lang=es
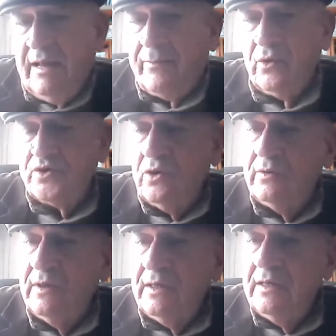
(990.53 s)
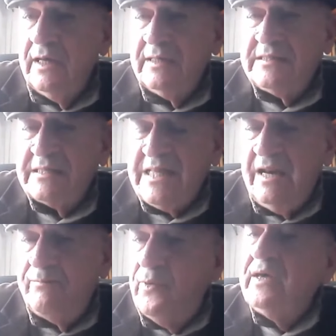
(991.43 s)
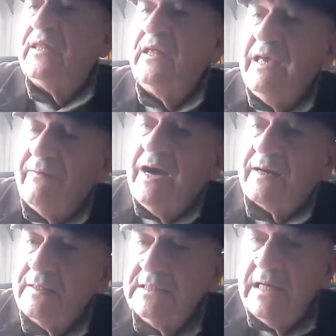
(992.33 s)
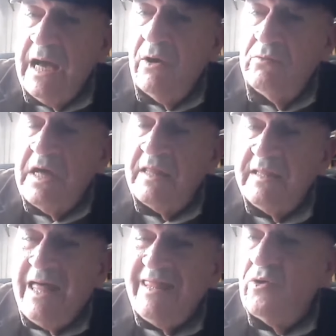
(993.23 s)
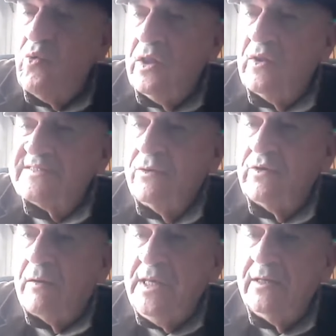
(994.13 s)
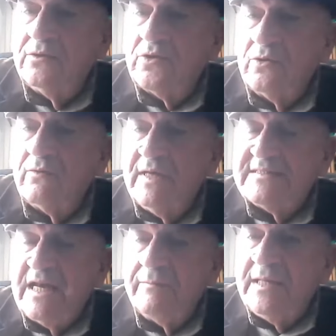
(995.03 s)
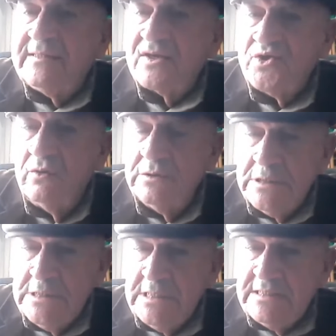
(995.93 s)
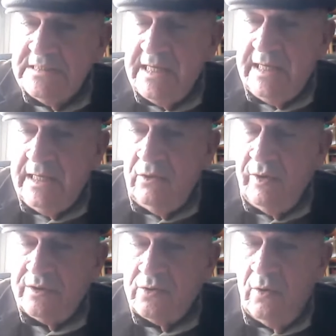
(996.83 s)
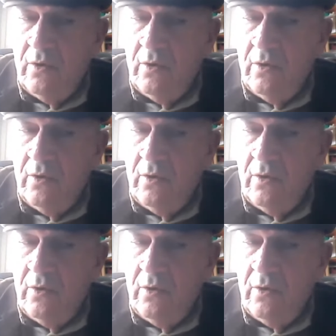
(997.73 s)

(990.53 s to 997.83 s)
la producción estatal puede llevar a un adecuado aseguramiento de esa alimentación de nuestro